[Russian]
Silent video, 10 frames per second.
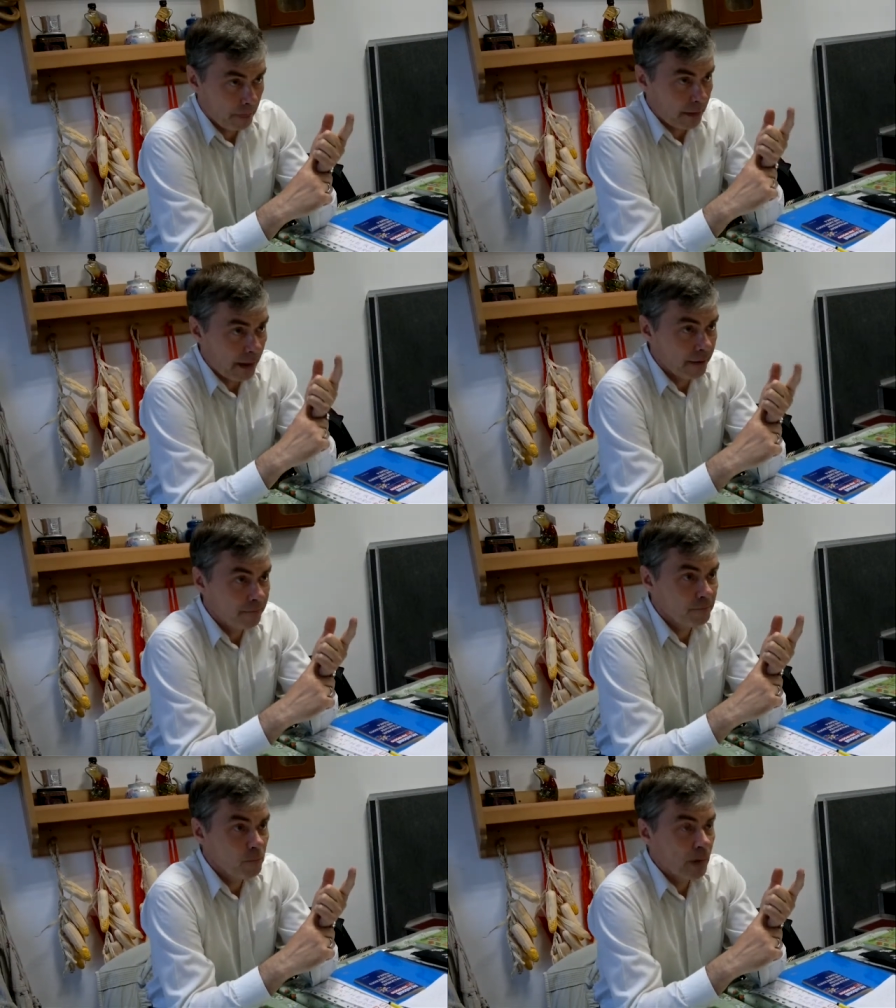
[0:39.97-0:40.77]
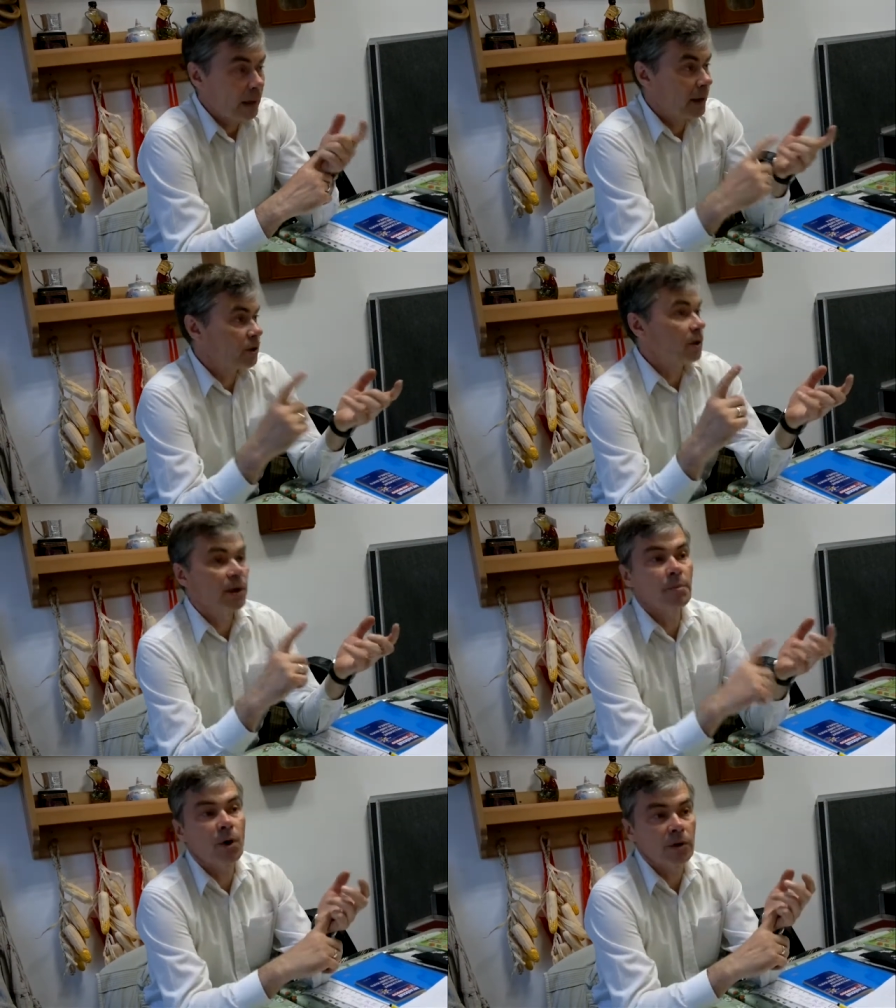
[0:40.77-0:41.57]
Да? Значит,
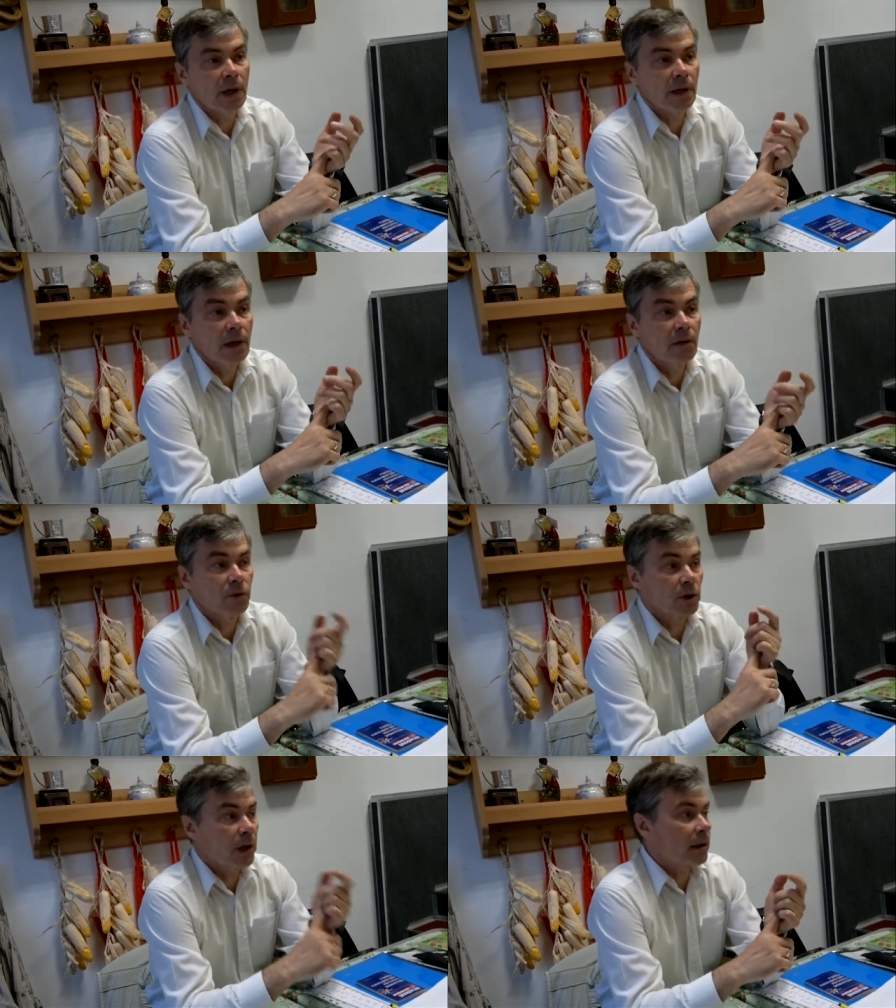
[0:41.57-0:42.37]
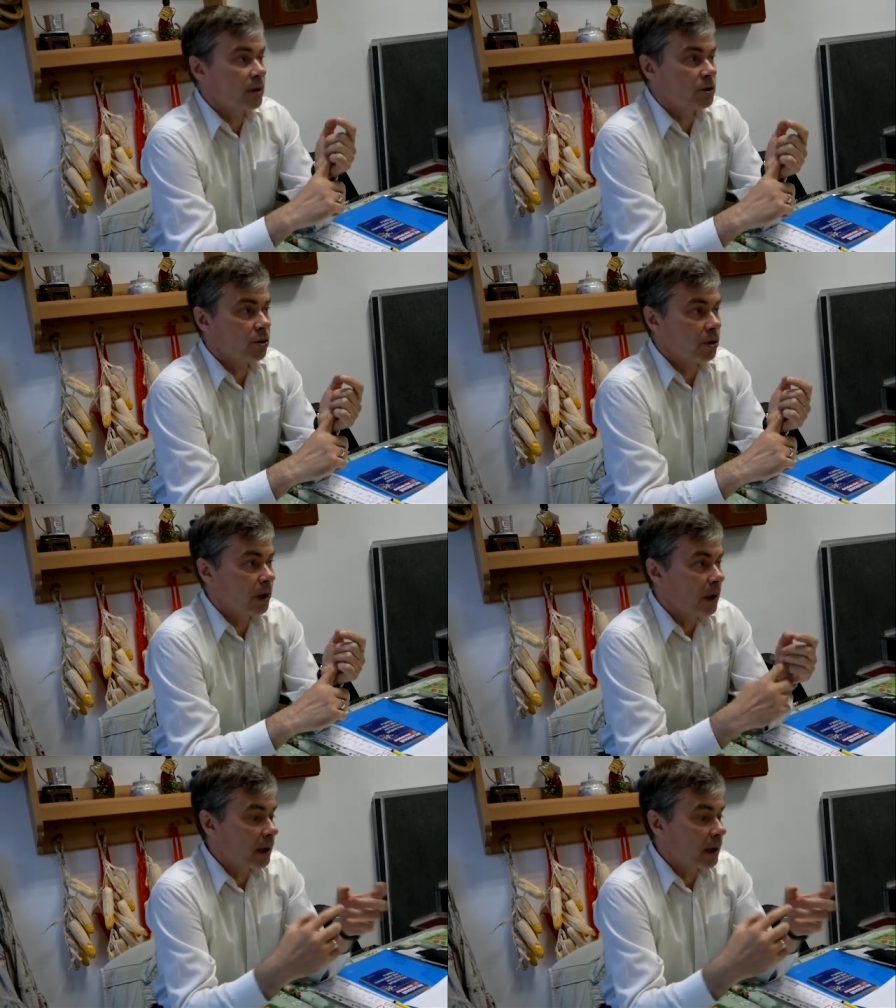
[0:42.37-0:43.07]
ребенок, вот когда он растет,